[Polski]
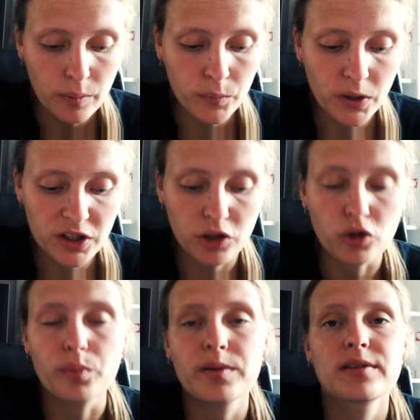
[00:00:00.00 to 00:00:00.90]
Błażej
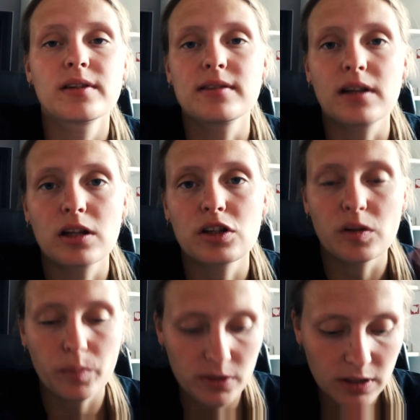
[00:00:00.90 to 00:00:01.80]
Krupiński
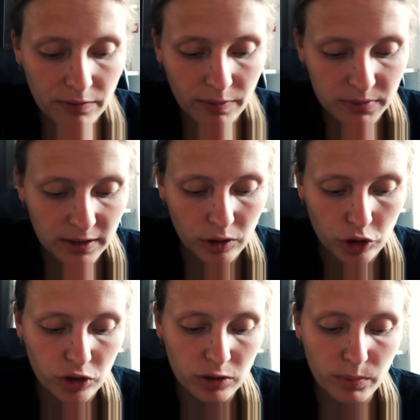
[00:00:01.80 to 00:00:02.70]
serdecznie pozdrawiam. Zadaje
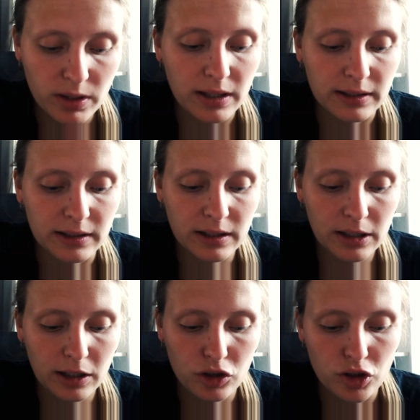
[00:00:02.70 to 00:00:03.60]
się pytanie
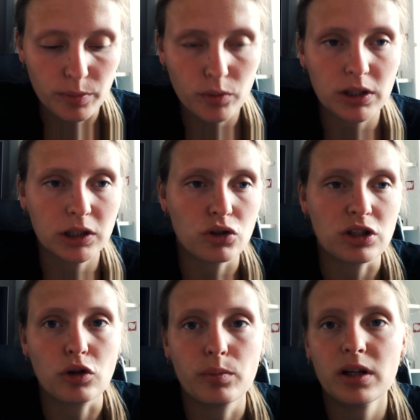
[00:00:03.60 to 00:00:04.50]
kręgle czy piłka
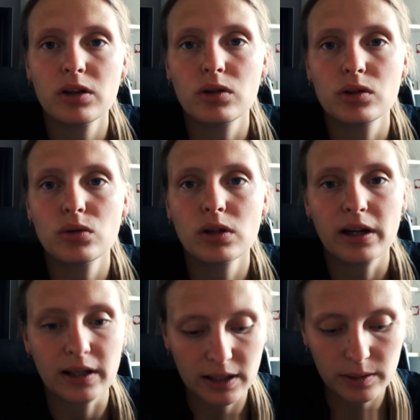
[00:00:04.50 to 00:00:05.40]
nożna? Lubię jedno i drugie,
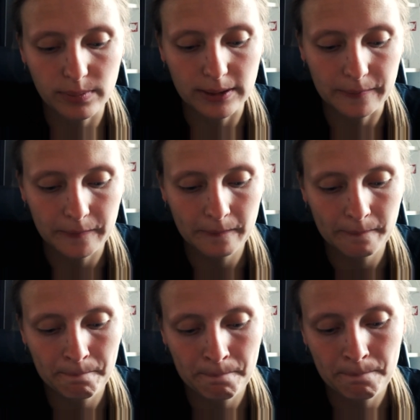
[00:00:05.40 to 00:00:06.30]
ale chyba
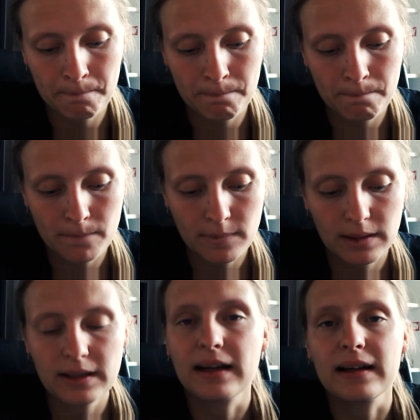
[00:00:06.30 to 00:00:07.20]

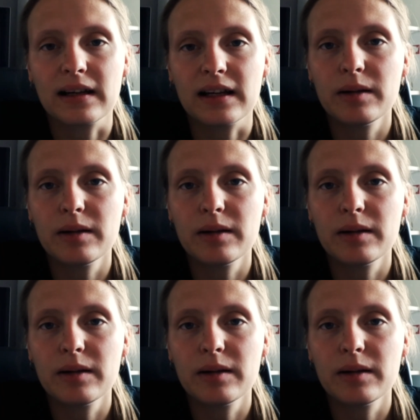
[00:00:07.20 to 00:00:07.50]
kręgle.